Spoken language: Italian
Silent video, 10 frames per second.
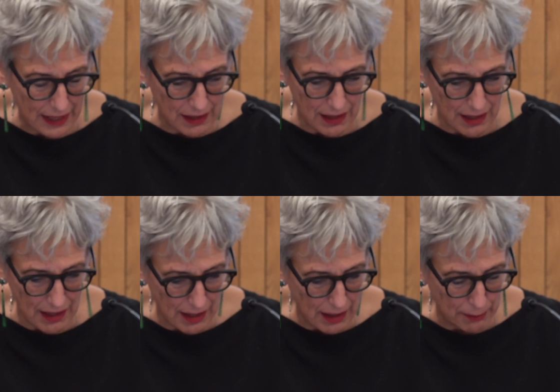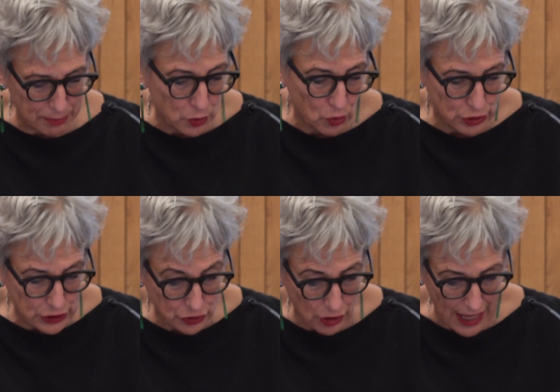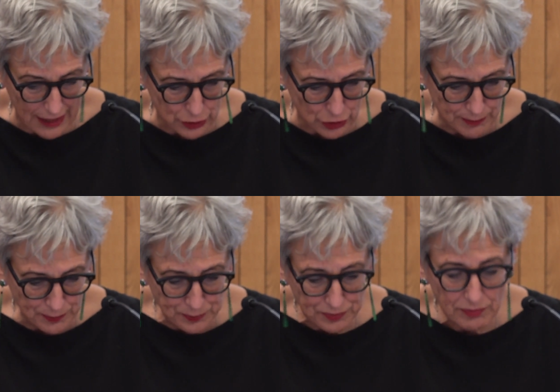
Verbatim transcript: eh, più isolato.